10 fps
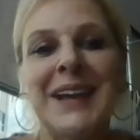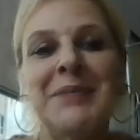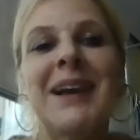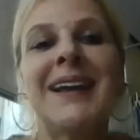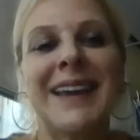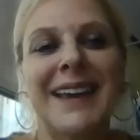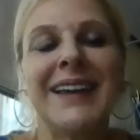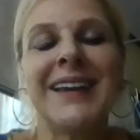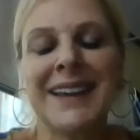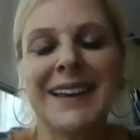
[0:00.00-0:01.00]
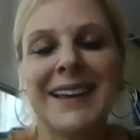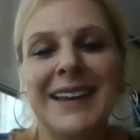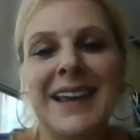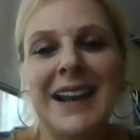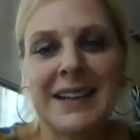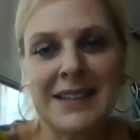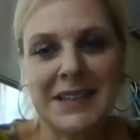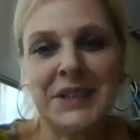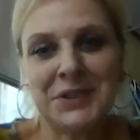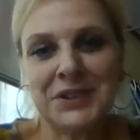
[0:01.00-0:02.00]
tema es que, que la
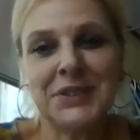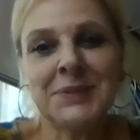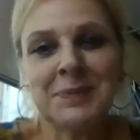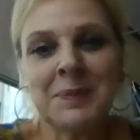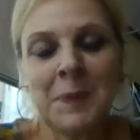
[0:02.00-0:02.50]
retiró, ¿no?